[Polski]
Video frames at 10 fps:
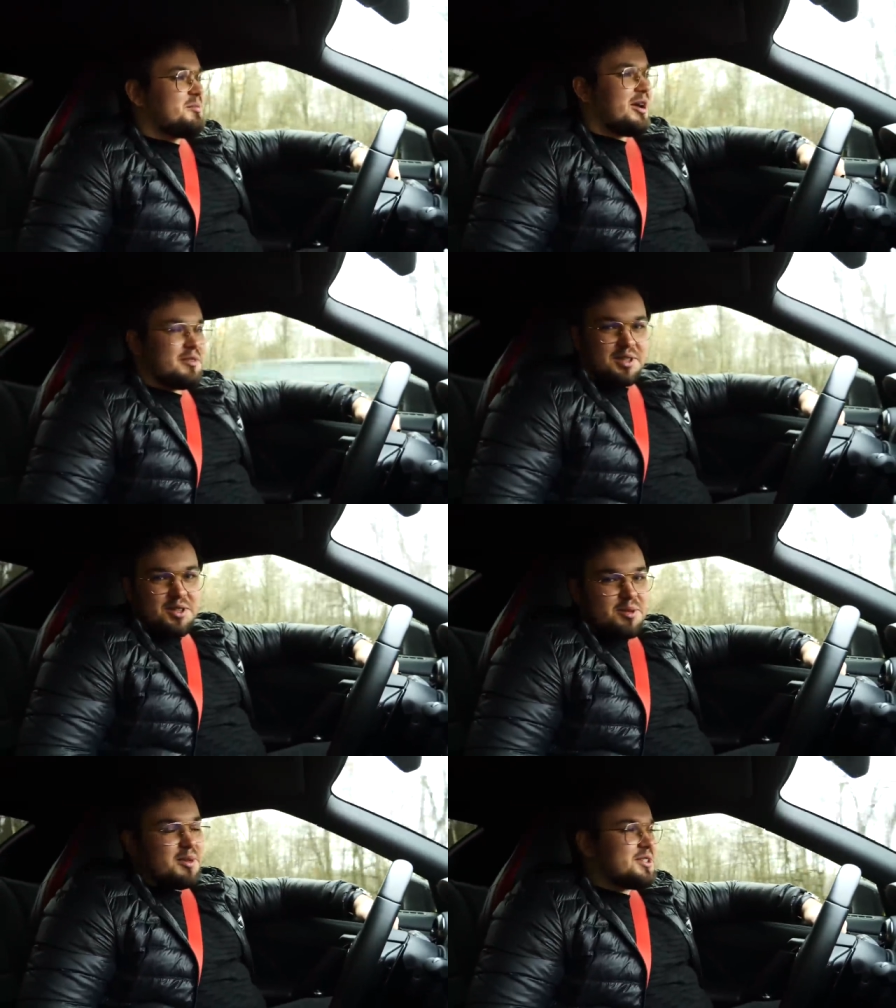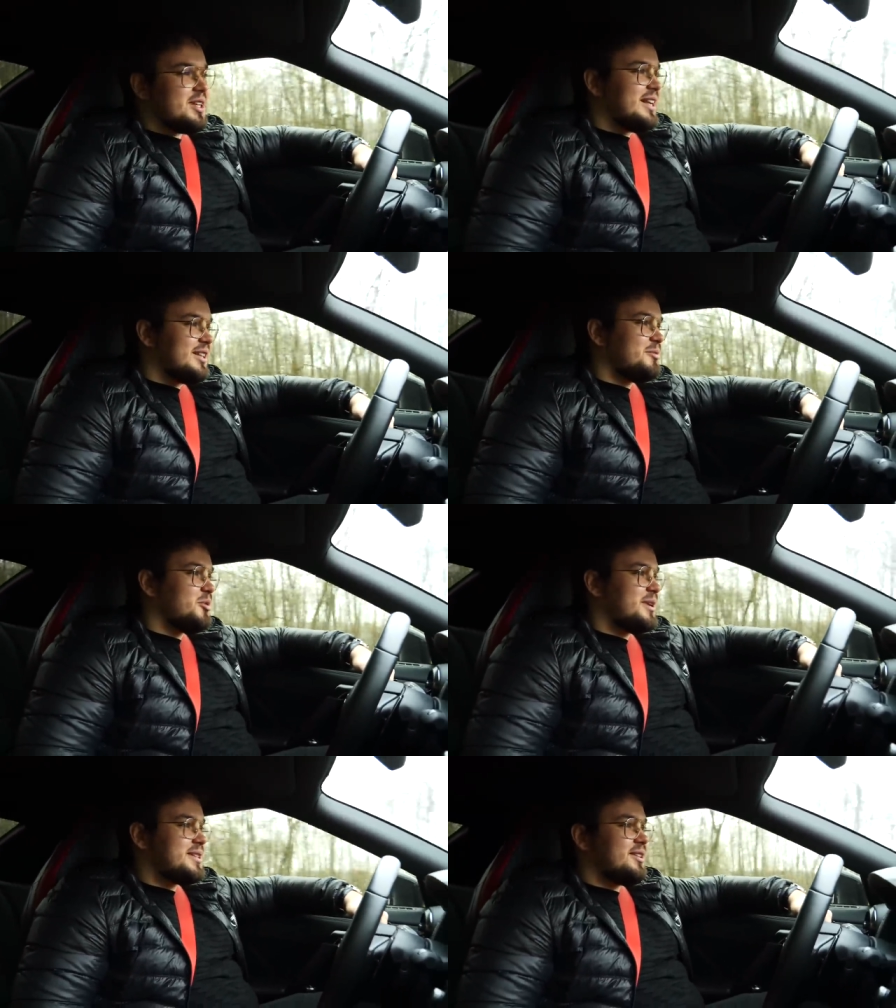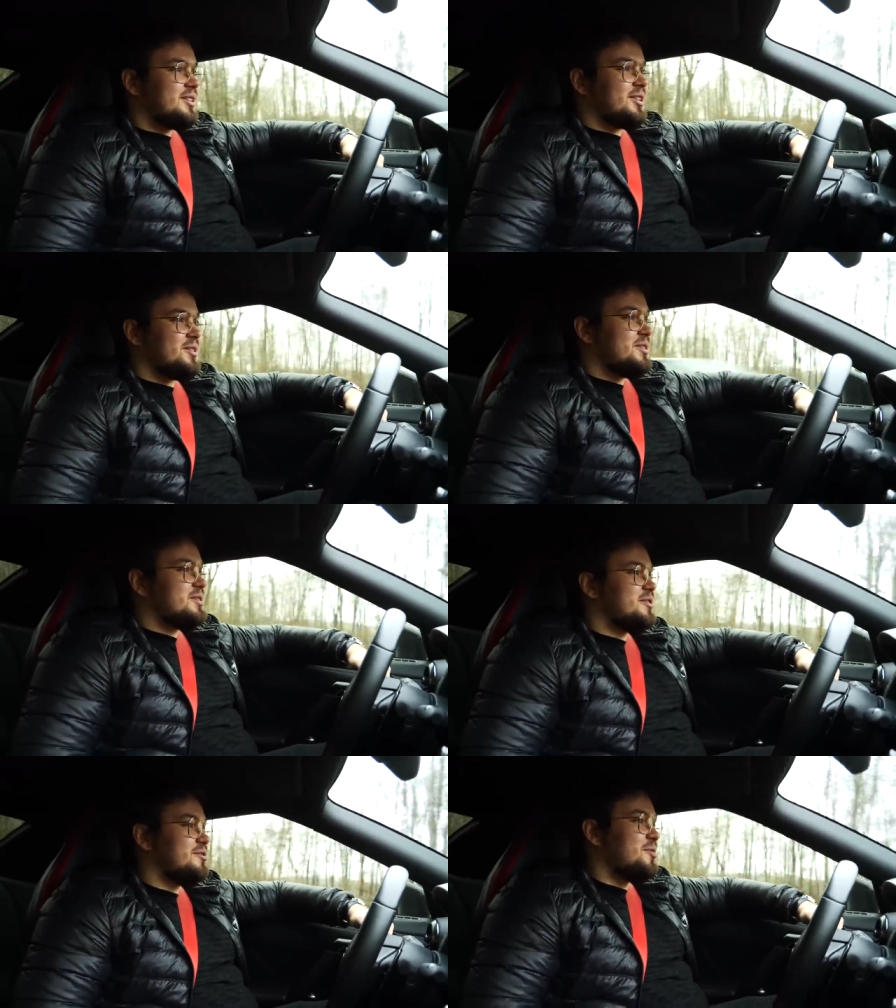Miałem wtedy 18 lat, to był prezent od rodziców.